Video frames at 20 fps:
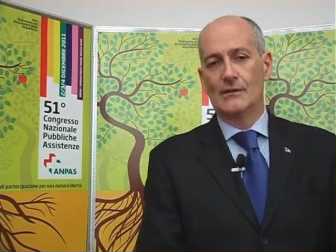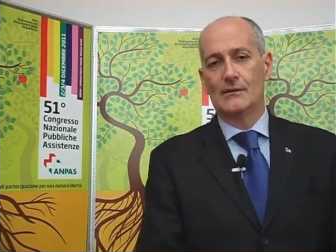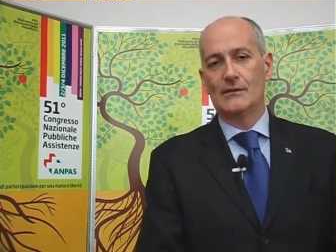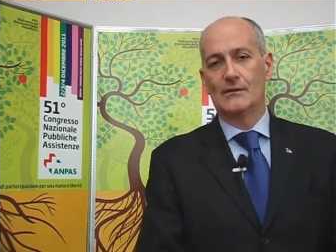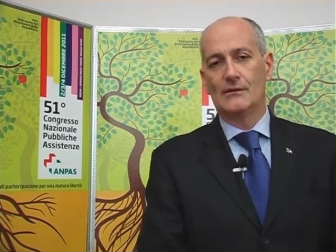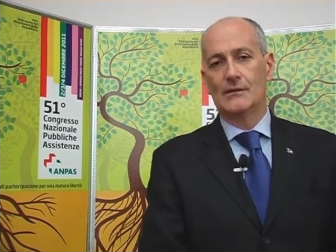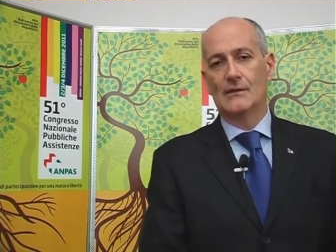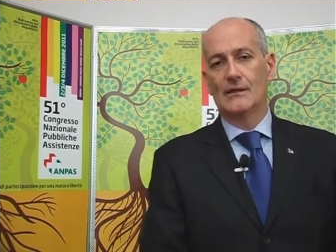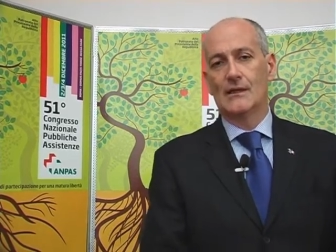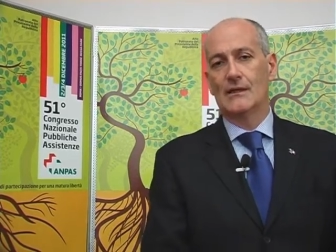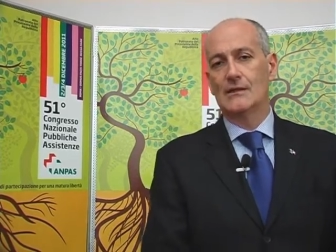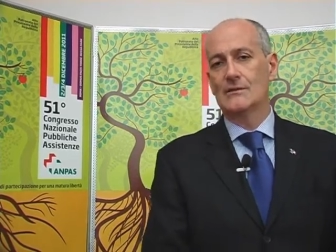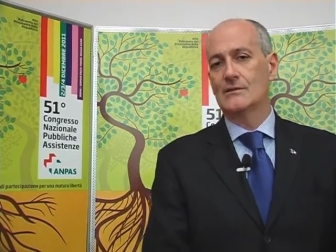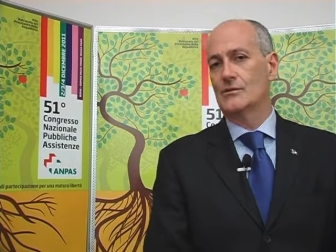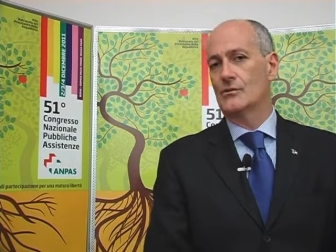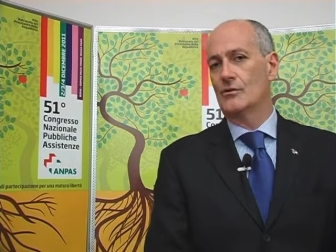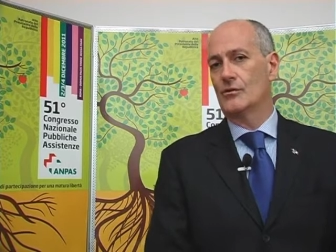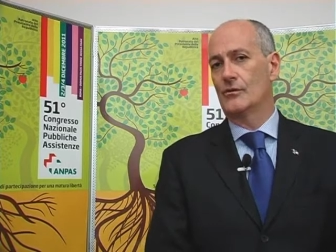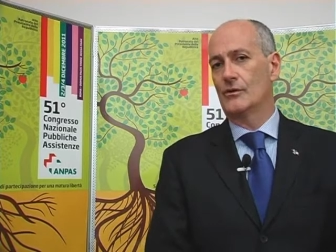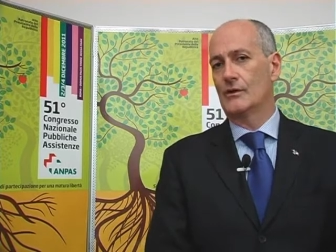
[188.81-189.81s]
della
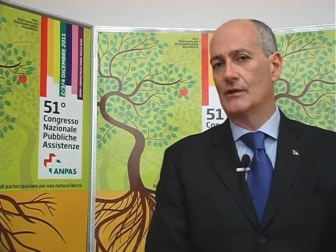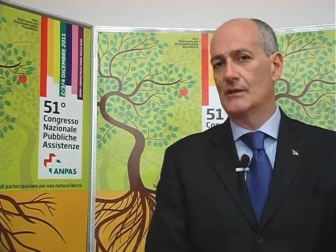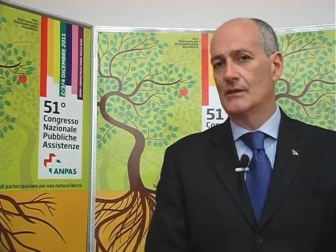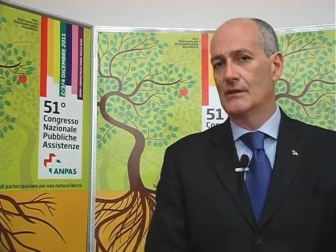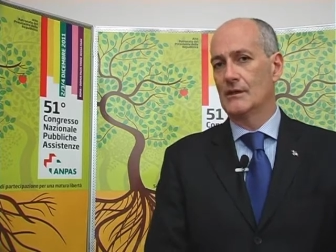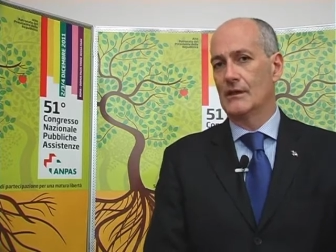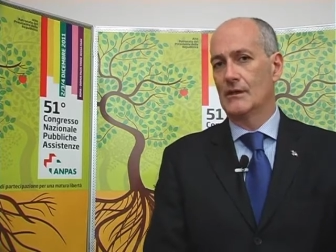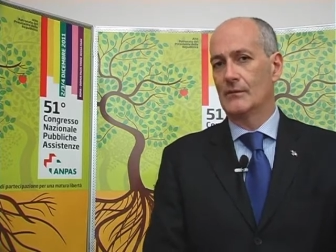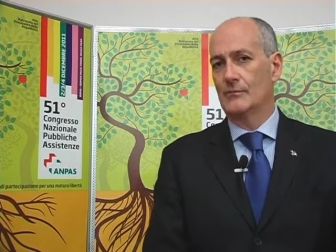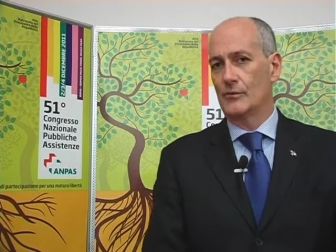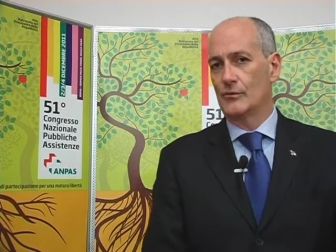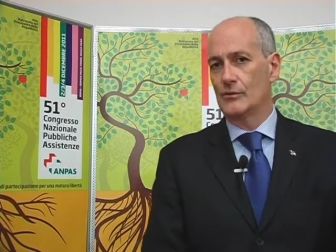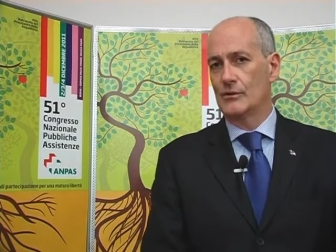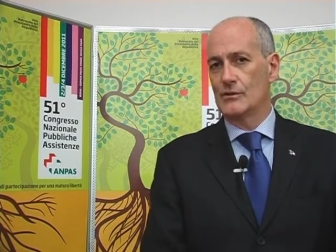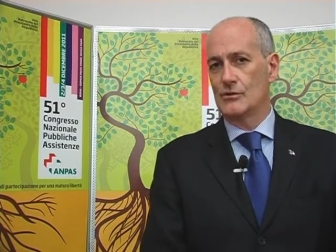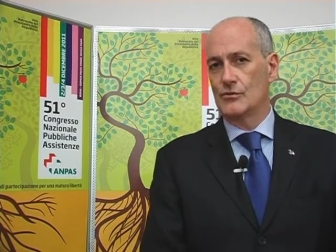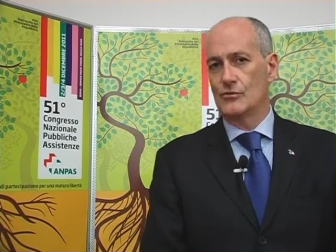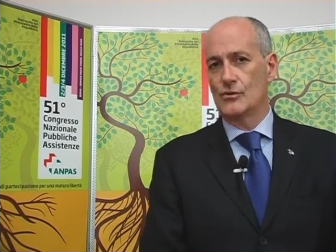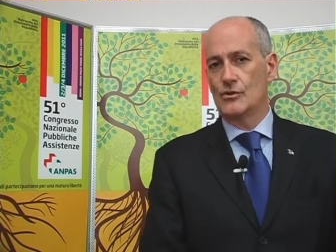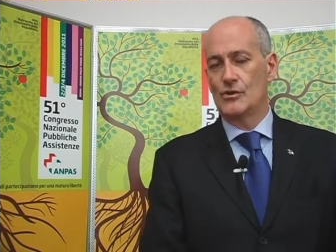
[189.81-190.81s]
storia della
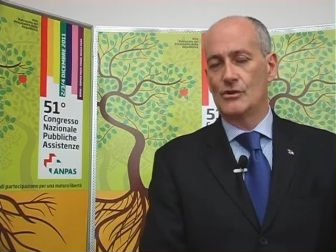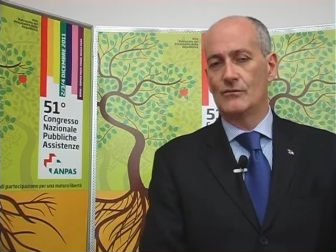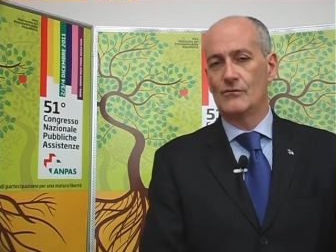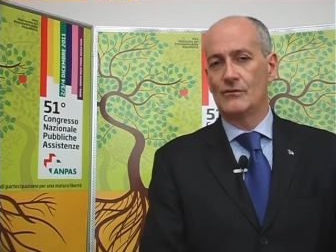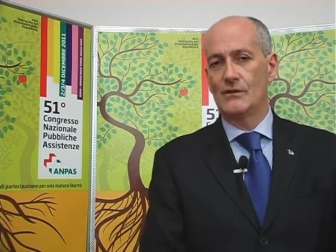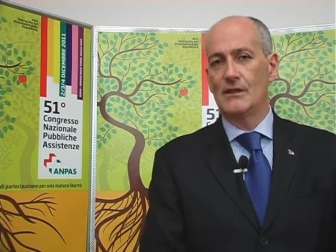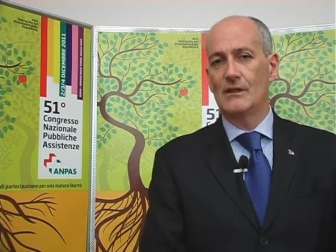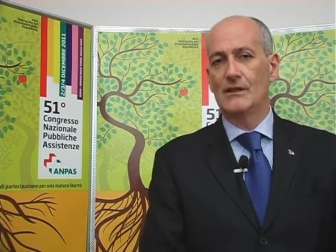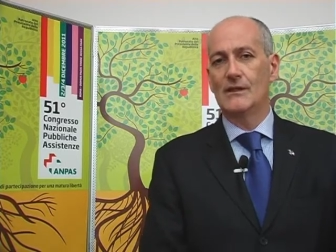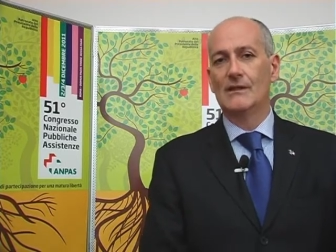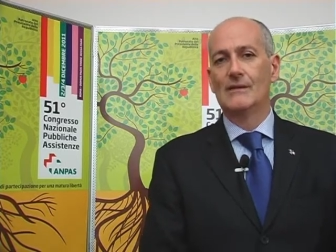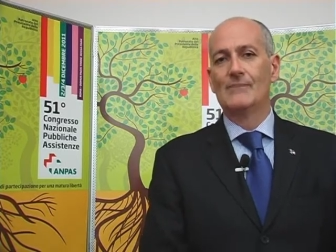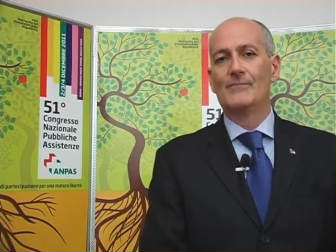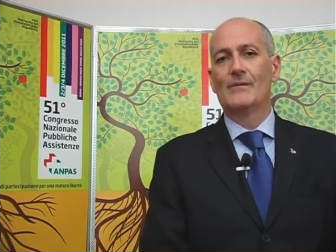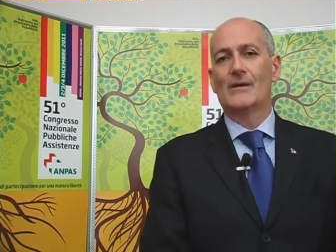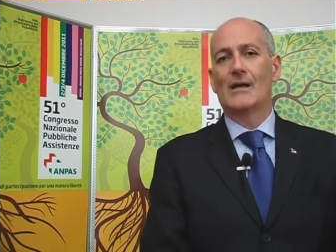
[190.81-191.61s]
protezione civile